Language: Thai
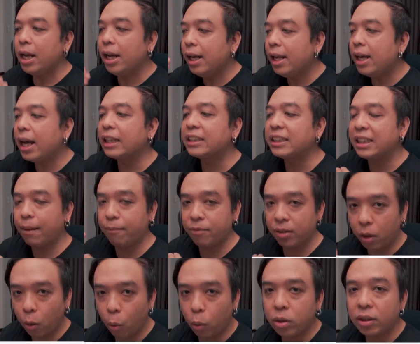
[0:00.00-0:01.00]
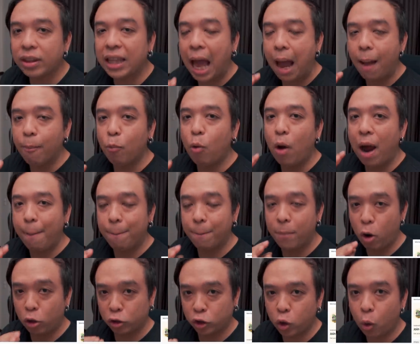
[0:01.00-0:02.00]
เลือกสนับสนุนตามความเห
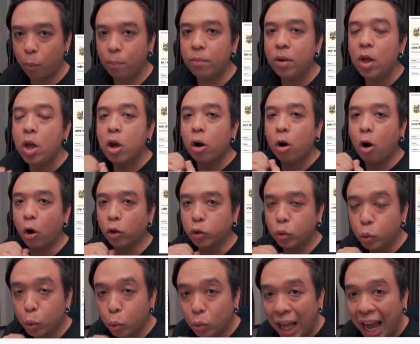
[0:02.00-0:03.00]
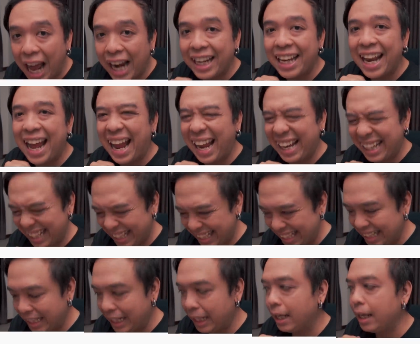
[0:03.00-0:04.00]
มาะสมของทุกๆ ท่านได้เล
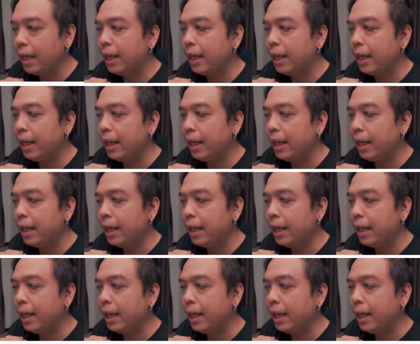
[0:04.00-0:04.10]
ย